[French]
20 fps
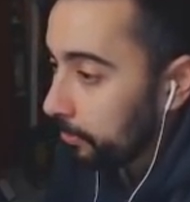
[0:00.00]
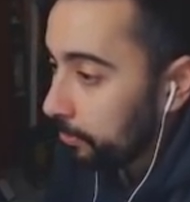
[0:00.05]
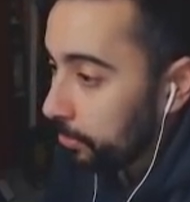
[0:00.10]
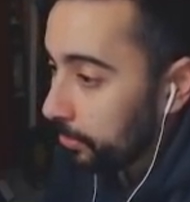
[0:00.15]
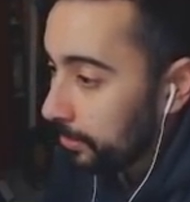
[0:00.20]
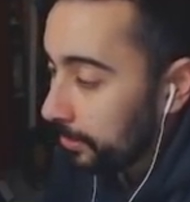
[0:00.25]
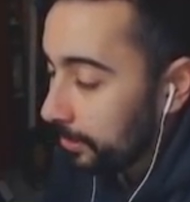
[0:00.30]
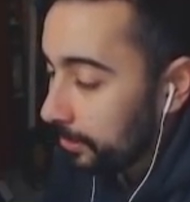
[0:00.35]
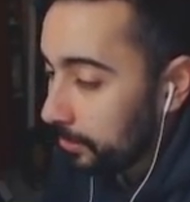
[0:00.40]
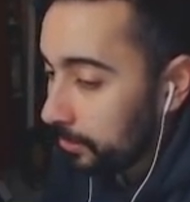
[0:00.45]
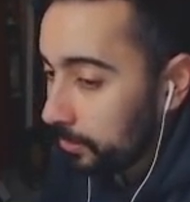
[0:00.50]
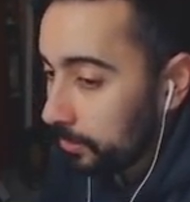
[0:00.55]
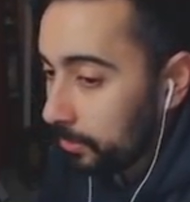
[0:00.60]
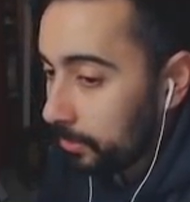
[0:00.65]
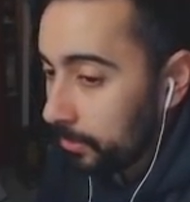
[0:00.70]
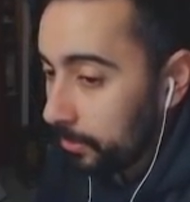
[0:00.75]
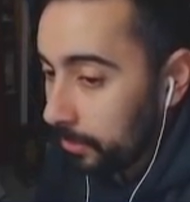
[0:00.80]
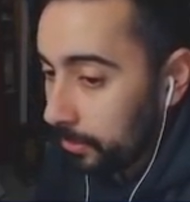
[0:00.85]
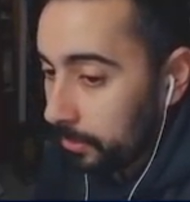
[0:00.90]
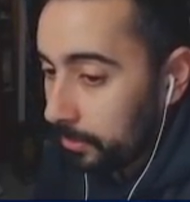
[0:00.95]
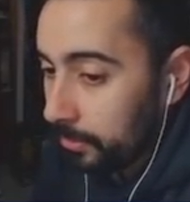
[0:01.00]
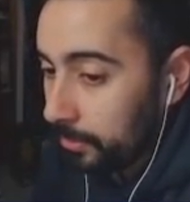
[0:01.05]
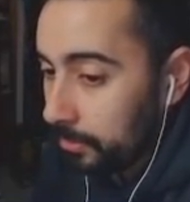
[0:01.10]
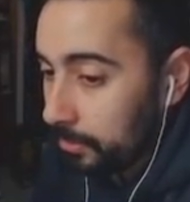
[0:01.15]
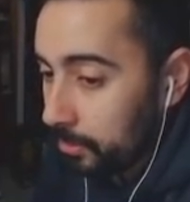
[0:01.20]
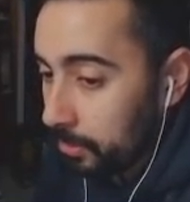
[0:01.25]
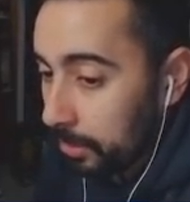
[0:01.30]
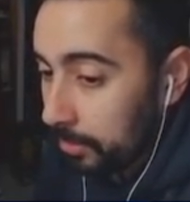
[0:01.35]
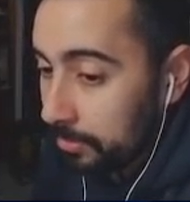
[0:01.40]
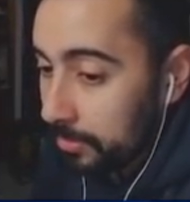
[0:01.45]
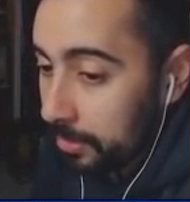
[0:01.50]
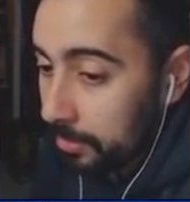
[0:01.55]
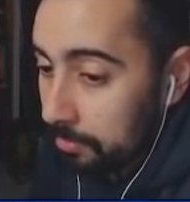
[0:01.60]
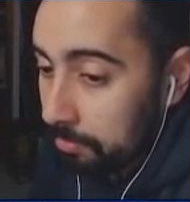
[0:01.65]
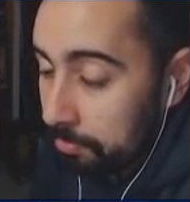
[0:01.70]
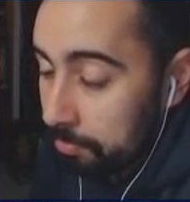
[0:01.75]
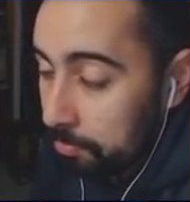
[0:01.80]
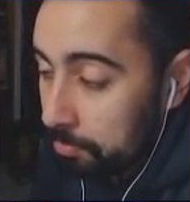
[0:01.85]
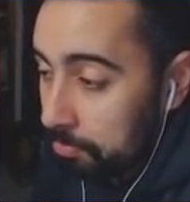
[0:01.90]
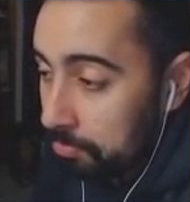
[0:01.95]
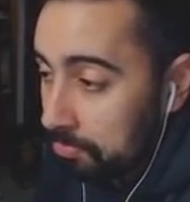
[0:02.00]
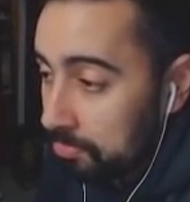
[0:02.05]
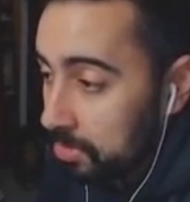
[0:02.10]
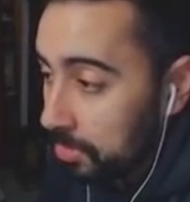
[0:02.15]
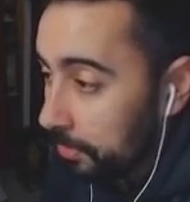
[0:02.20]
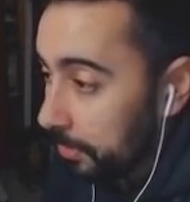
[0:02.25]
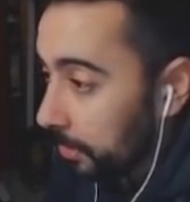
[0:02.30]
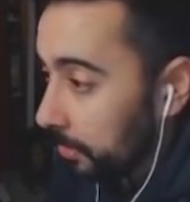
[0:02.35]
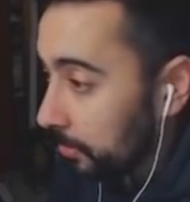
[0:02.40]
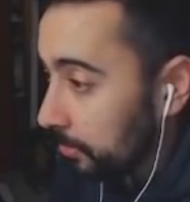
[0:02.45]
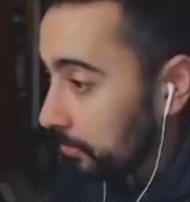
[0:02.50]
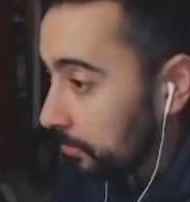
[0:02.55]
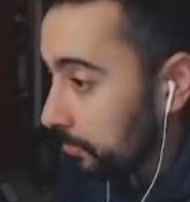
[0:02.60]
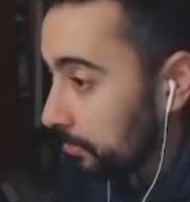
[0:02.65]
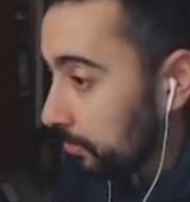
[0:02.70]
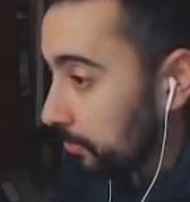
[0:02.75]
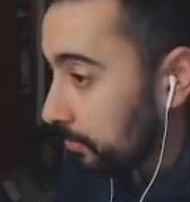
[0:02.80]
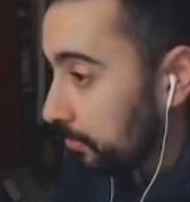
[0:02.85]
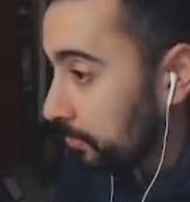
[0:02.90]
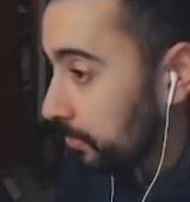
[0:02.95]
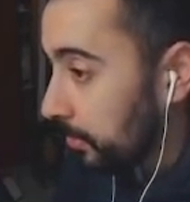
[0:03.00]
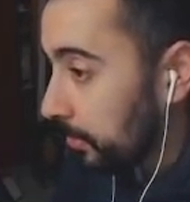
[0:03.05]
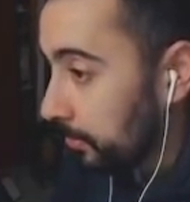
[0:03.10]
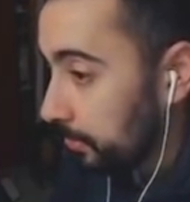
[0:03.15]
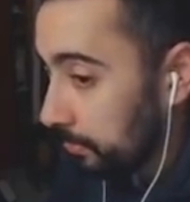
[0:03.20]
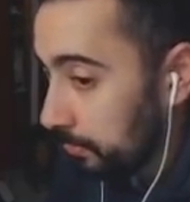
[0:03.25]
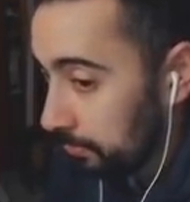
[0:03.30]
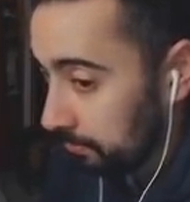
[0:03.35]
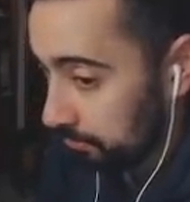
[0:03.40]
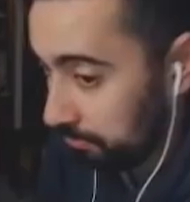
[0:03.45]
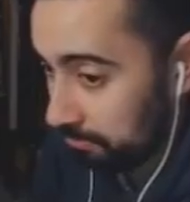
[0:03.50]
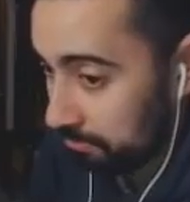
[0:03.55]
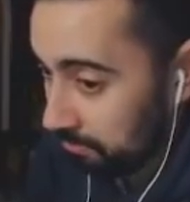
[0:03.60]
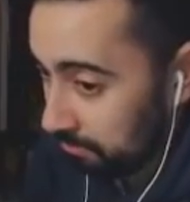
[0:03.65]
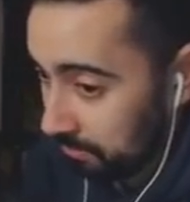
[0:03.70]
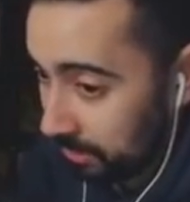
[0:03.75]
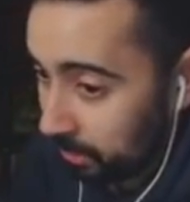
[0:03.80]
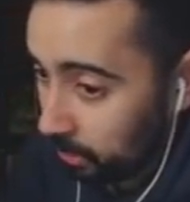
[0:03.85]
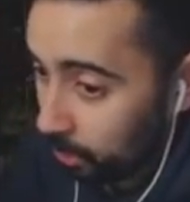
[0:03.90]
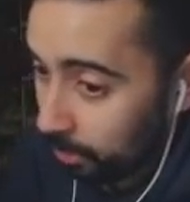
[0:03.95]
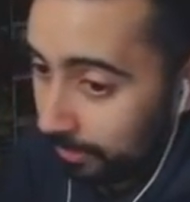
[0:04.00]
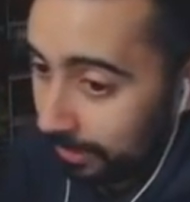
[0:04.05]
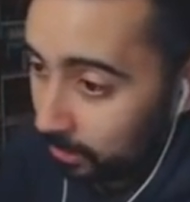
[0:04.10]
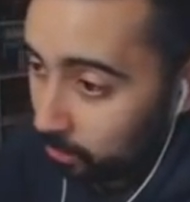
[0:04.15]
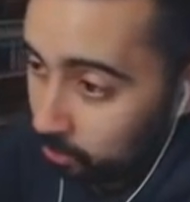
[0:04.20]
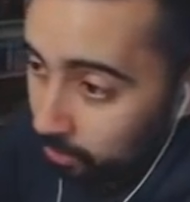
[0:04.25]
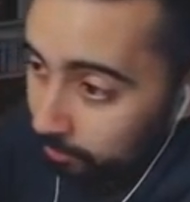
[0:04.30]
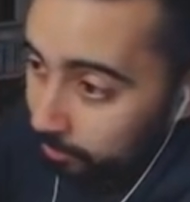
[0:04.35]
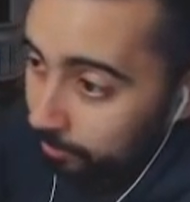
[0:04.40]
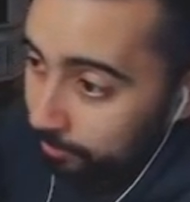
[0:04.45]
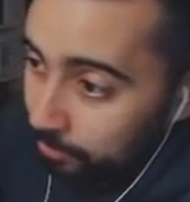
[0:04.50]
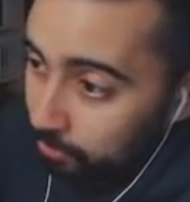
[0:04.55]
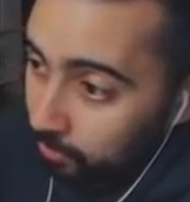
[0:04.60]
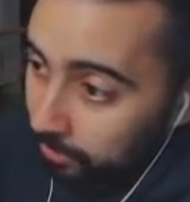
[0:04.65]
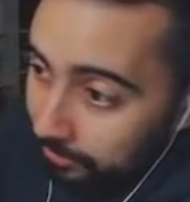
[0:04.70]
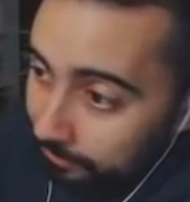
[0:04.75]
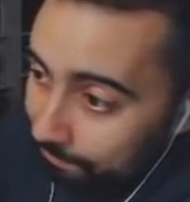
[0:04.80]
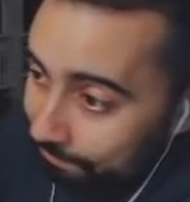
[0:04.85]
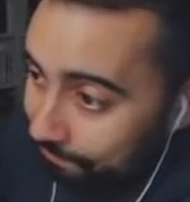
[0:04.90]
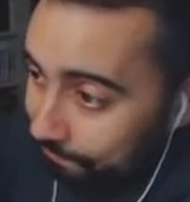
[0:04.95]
Peut-être, ils auraient peut-être, je sais pas, peut-être mettre Roberto un peu plus loin.